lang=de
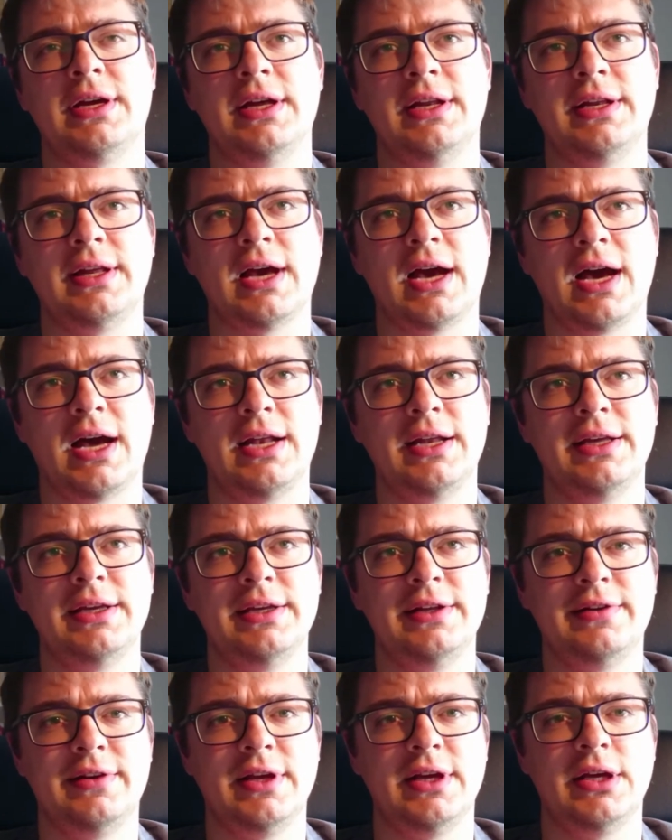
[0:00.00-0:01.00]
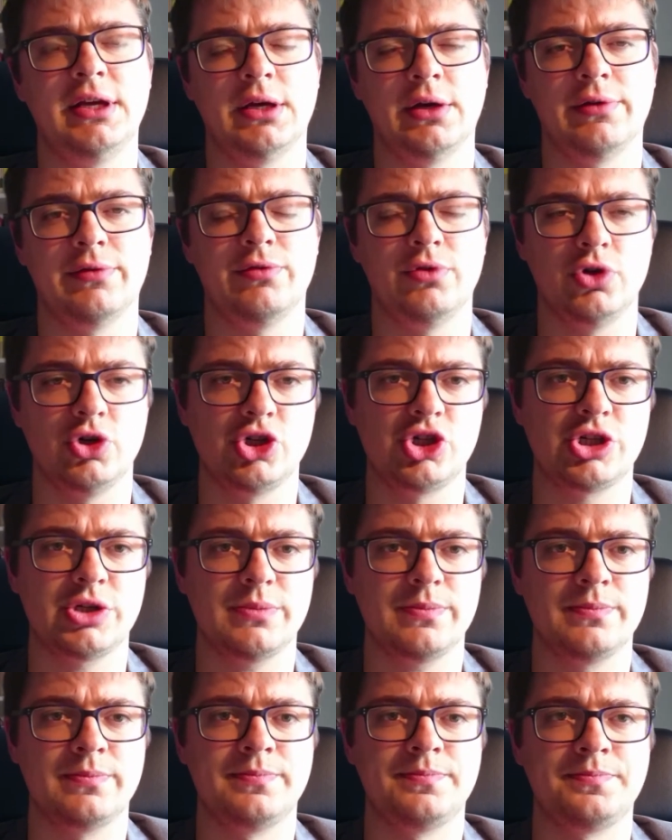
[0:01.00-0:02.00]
geniale Idee wünschen.